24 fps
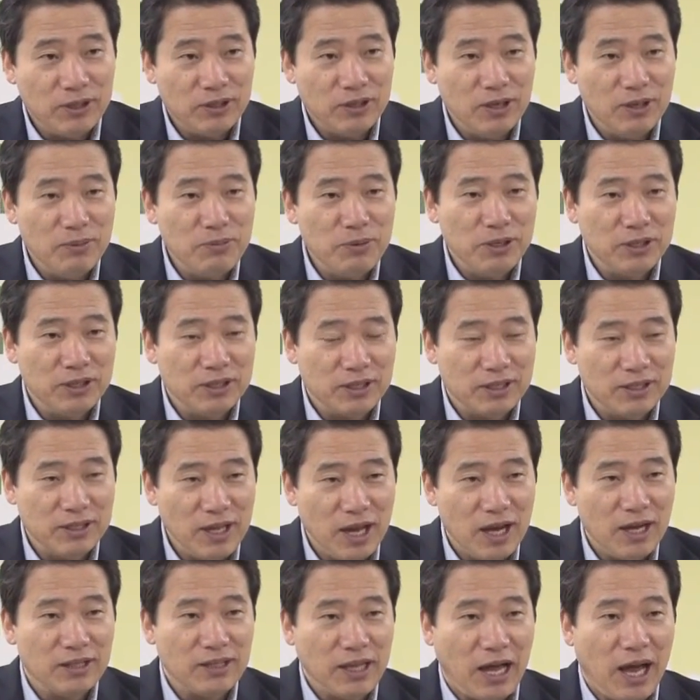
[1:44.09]
넣으면은
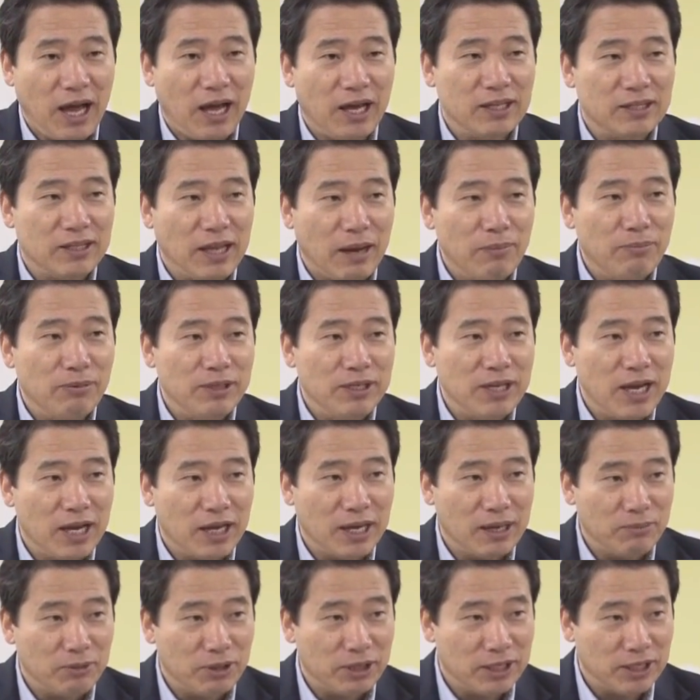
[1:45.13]
그냥 다 답을
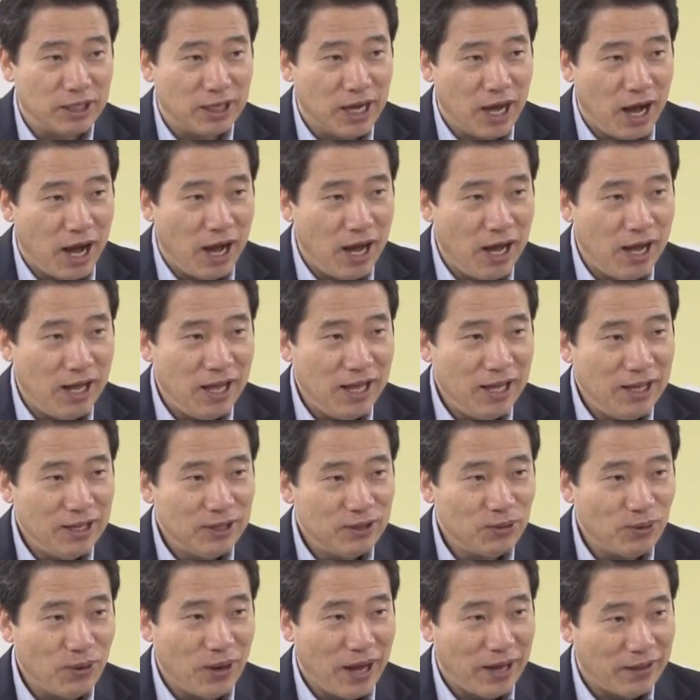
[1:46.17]
이야기해 버리니까
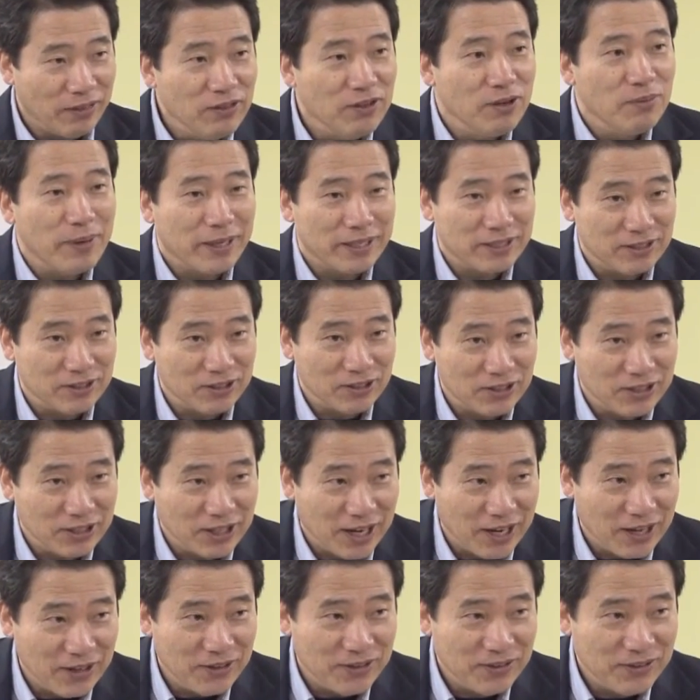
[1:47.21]
또 안 넣어봤어요
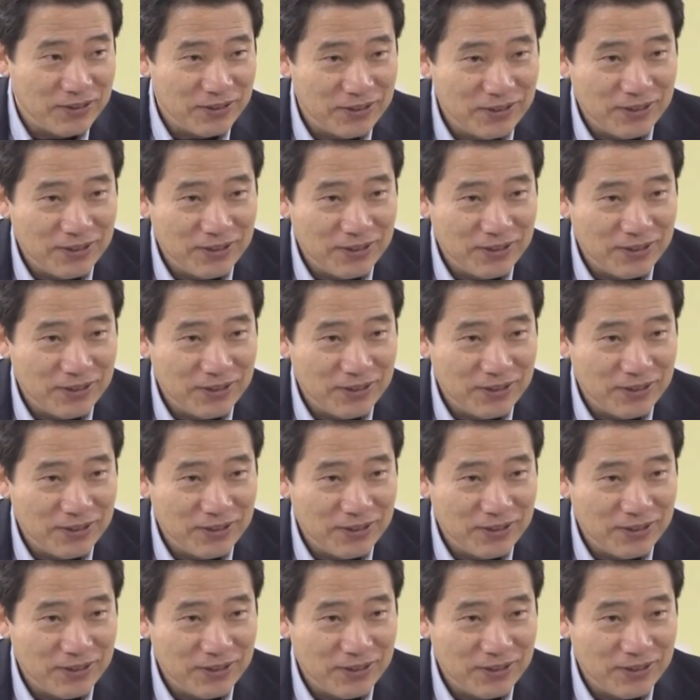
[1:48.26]
제가요.